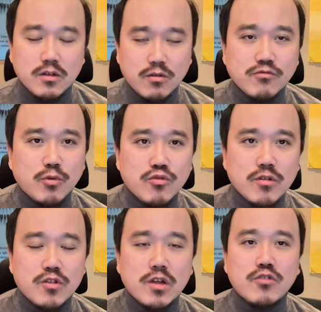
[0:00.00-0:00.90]
결국
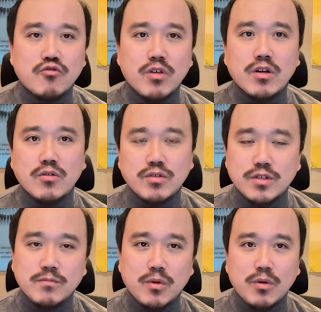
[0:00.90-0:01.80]
고추에서 제일 중요한
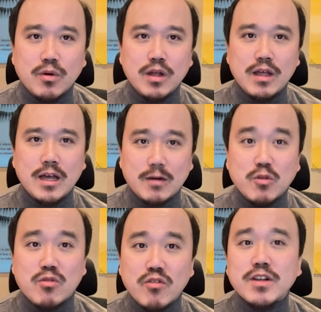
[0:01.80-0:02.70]
거는 뭐
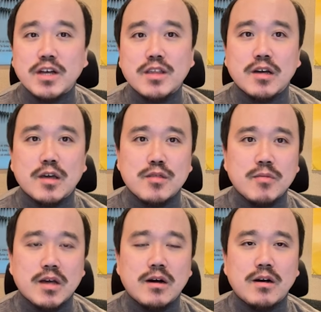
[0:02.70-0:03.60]
아무래도 수확량이지
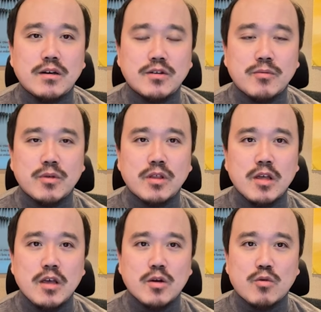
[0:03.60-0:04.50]
않겠습니까? 그러면
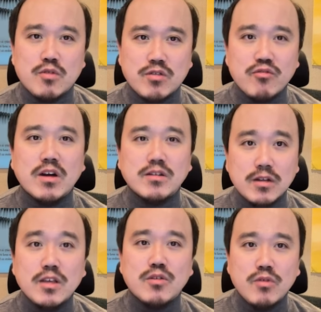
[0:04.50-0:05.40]
고추의 수량을
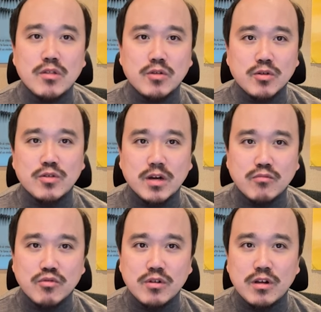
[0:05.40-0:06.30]
늘리기 위해서는 어떤
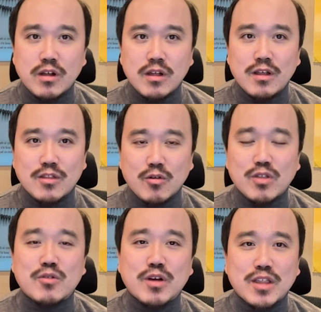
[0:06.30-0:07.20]
양분을
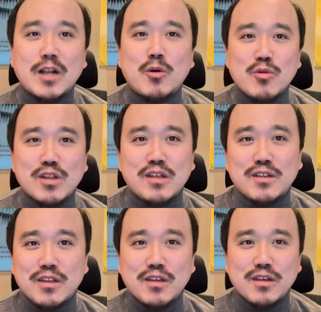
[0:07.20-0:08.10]
적절하게 잘 넣어줘야
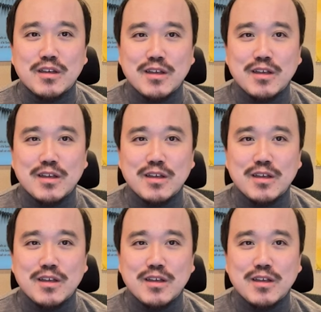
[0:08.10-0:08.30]
되는데